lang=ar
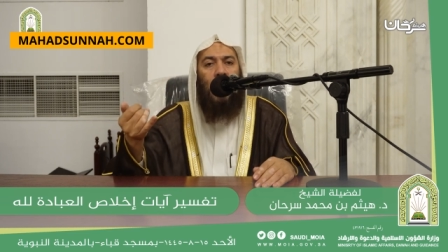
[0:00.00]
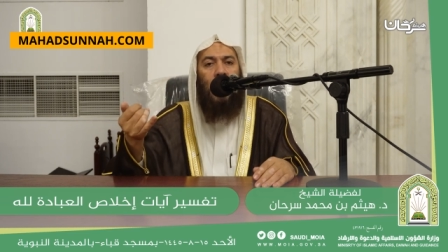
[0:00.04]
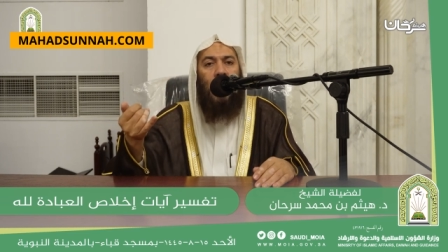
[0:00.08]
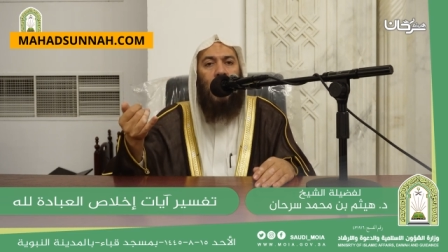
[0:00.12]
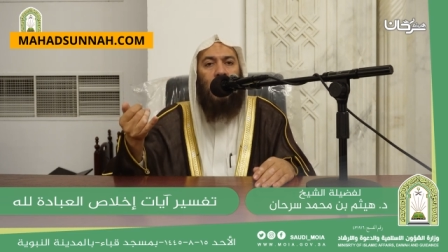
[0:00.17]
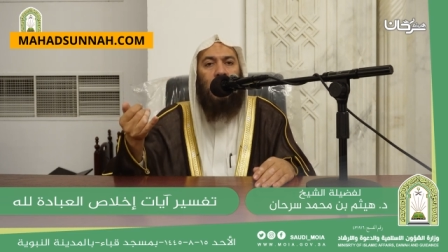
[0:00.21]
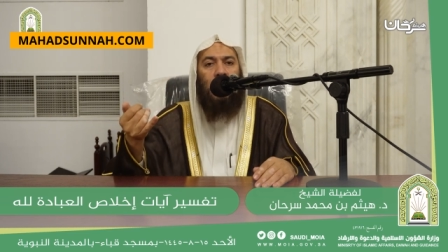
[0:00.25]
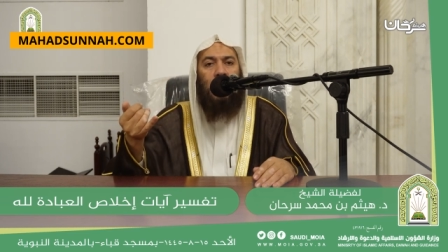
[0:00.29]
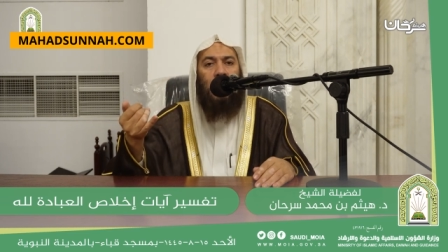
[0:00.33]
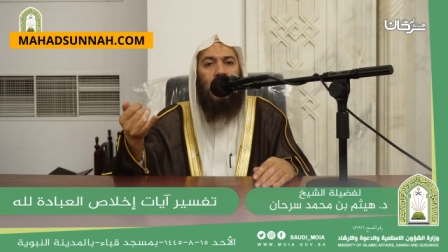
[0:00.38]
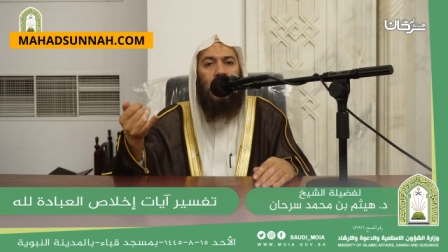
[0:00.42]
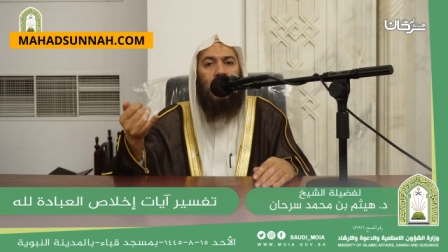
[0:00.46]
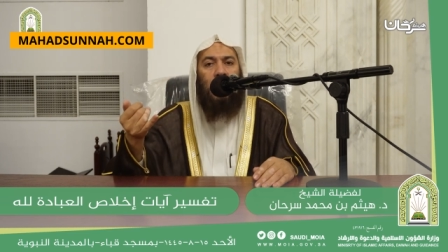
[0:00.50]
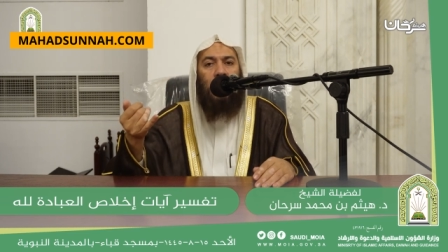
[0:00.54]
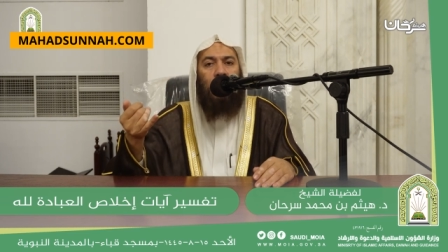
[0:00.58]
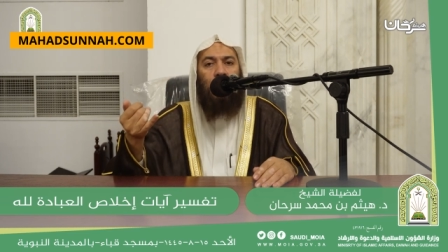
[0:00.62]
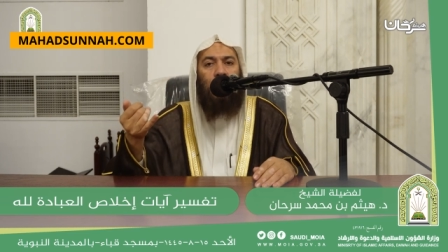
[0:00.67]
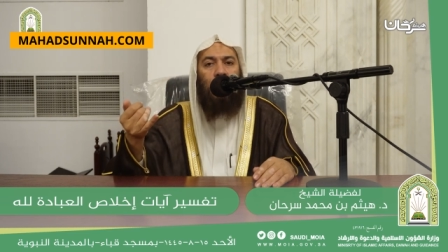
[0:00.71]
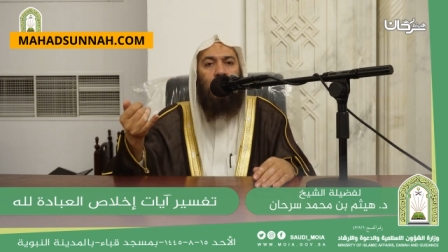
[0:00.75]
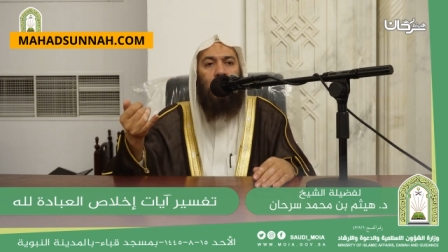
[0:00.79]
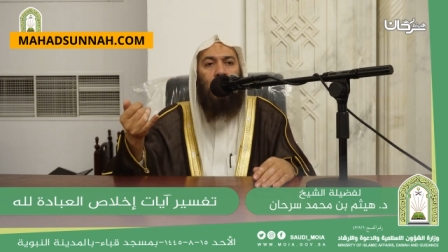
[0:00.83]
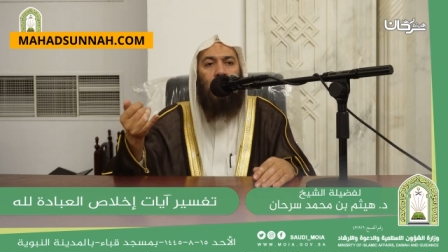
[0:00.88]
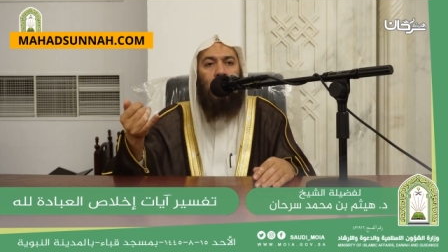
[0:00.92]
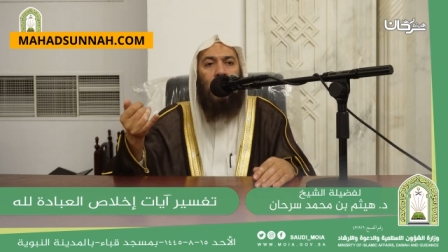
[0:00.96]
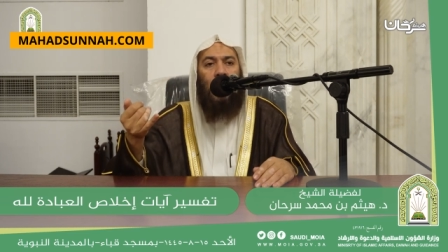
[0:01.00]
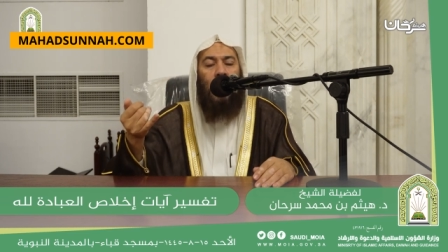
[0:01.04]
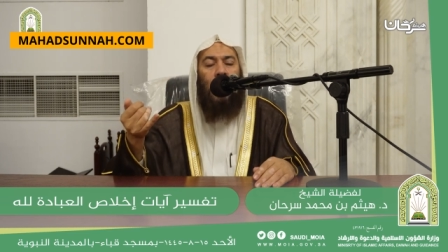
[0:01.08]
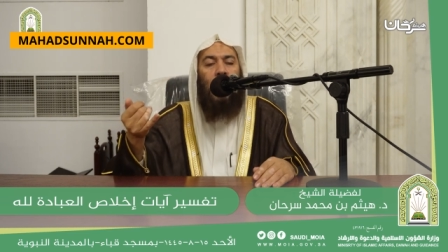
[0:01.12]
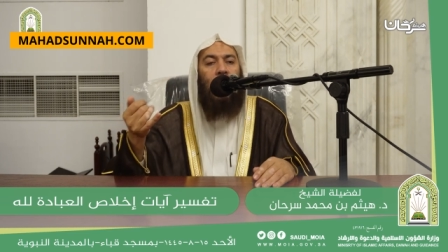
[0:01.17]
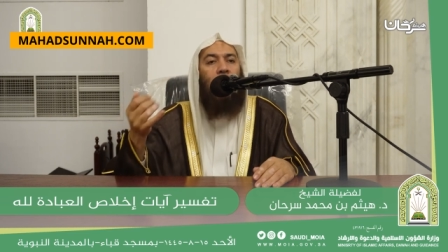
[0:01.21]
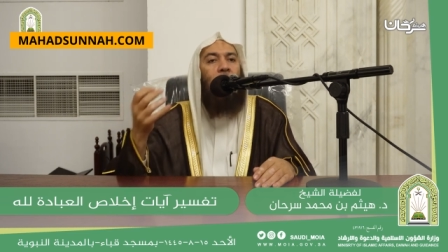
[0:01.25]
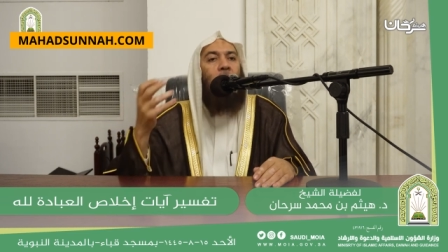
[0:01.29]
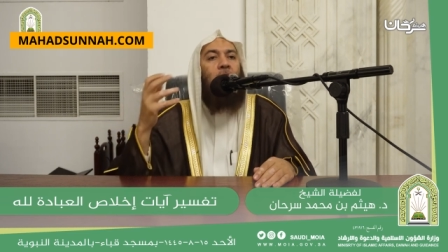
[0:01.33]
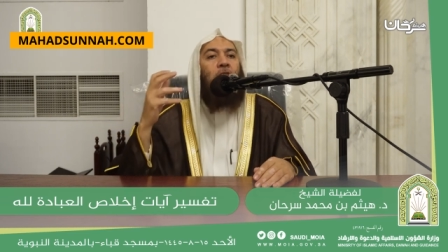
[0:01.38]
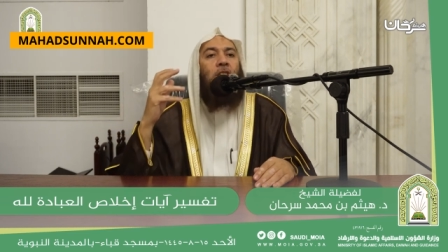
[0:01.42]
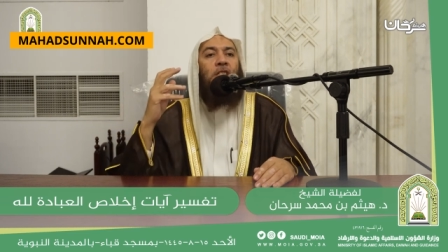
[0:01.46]
الأصغر
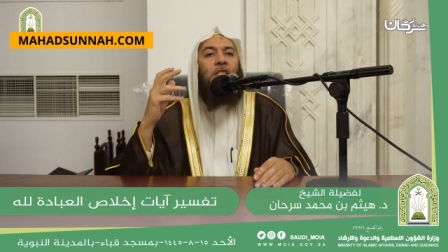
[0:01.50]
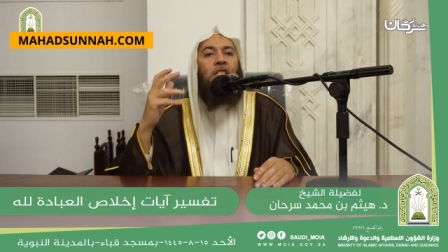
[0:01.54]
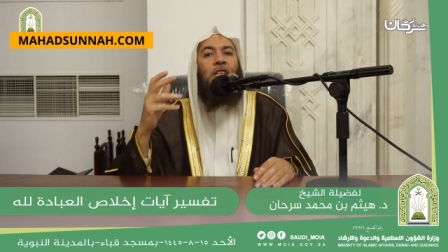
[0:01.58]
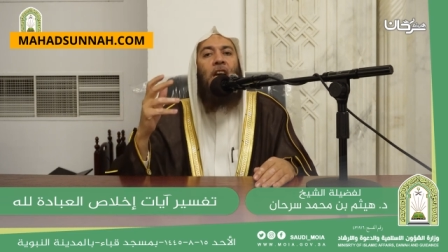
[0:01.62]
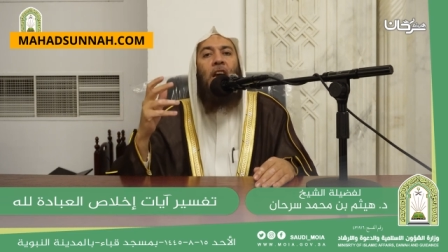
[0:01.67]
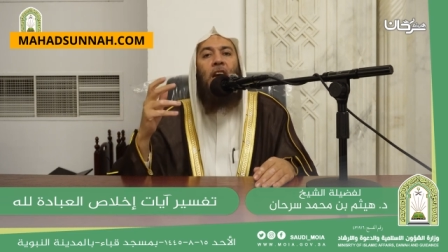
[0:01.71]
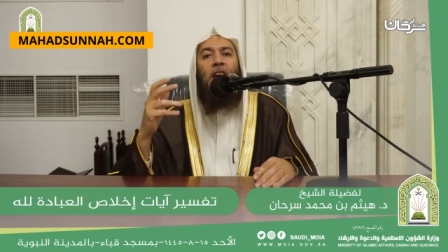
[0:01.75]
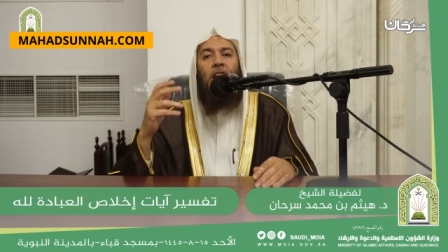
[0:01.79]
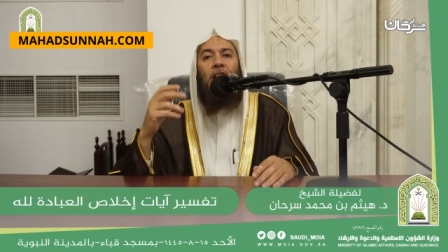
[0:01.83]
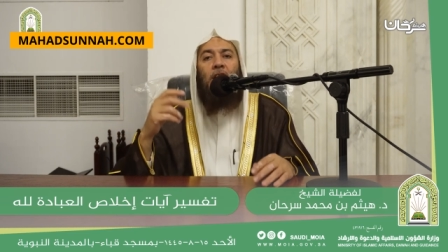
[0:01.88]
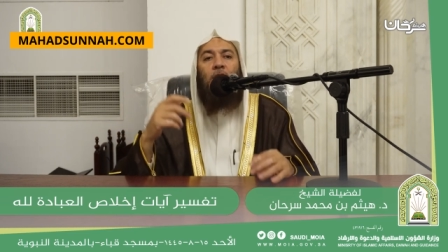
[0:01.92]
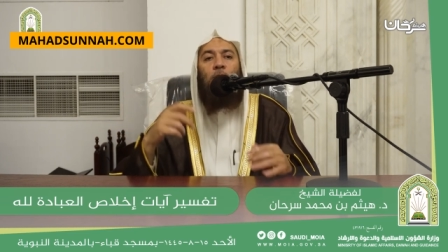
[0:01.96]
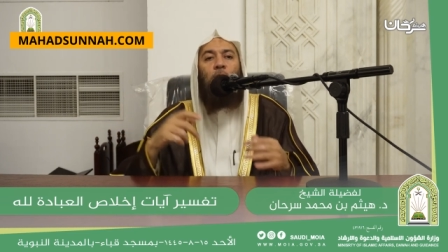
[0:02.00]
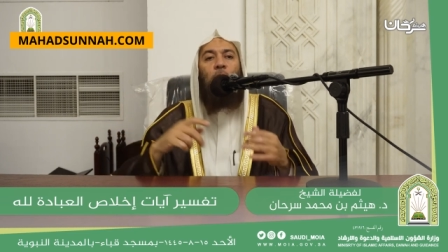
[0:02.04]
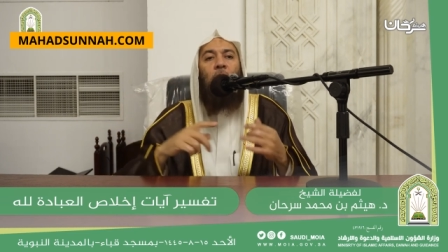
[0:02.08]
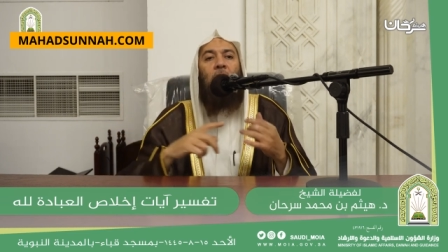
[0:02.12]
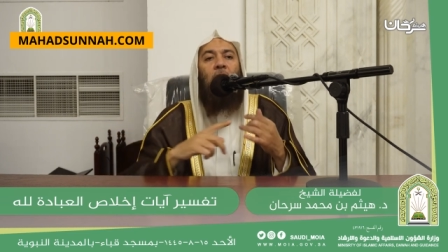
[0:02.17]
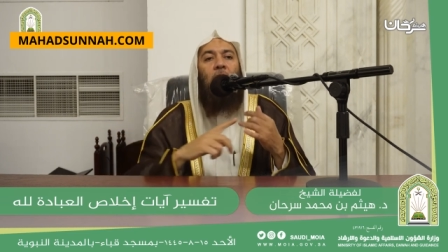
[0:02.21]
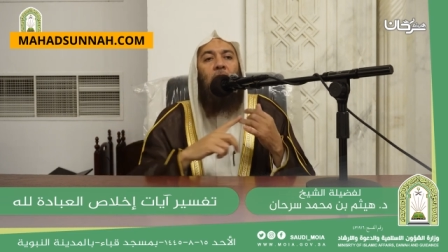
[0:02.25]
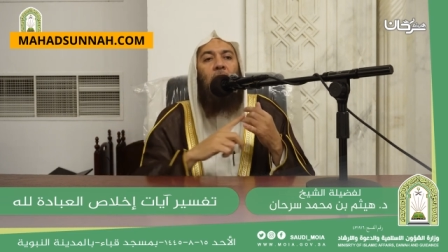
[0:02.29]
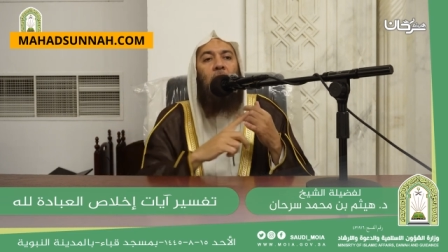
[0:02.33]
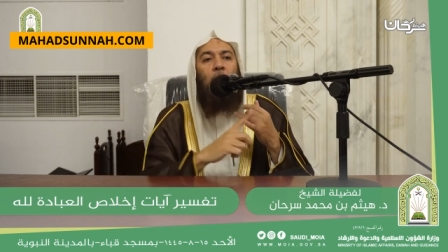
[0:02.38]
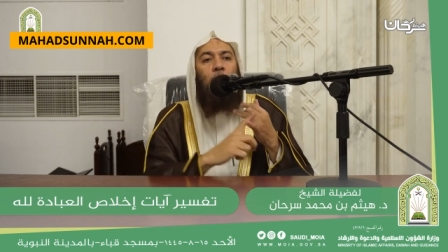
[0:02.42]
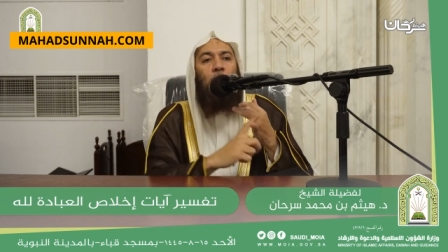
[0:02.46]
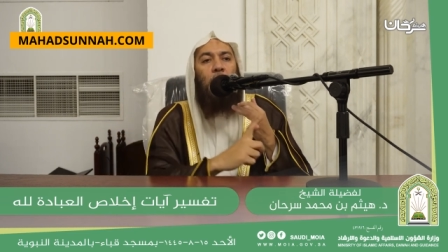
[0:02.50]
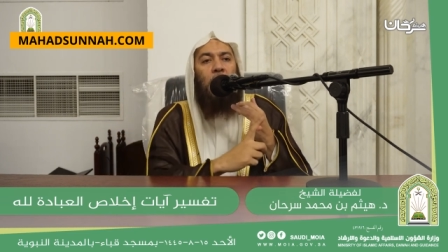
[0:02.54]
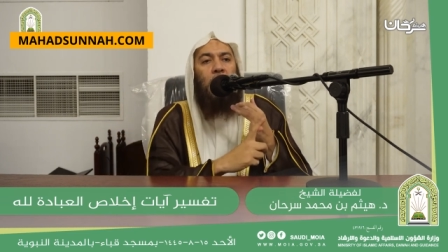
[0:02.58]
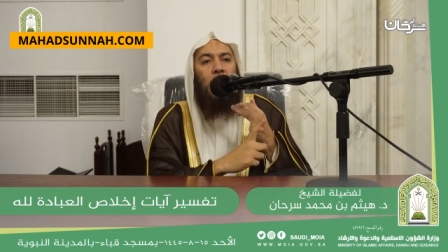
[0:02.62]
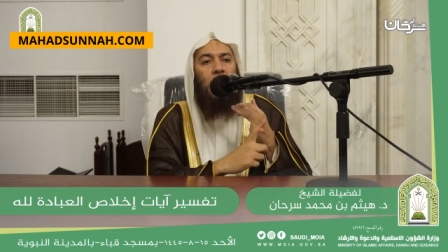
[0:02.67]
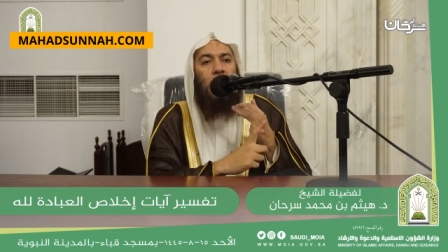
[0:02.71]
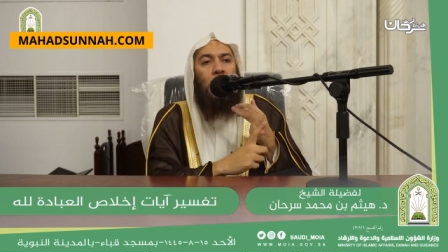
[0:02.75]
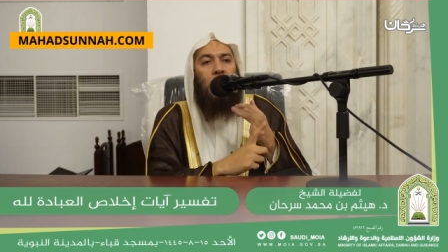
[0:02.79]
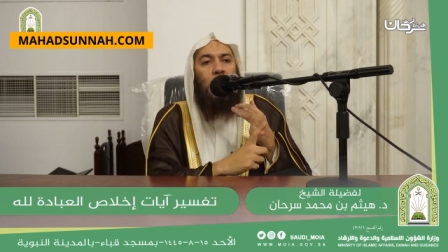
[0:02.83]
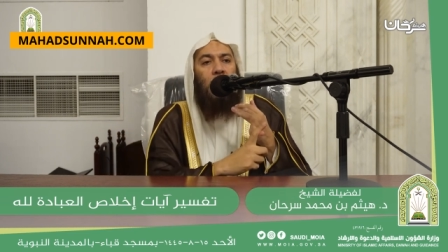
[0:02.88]
يتسخط بقلبه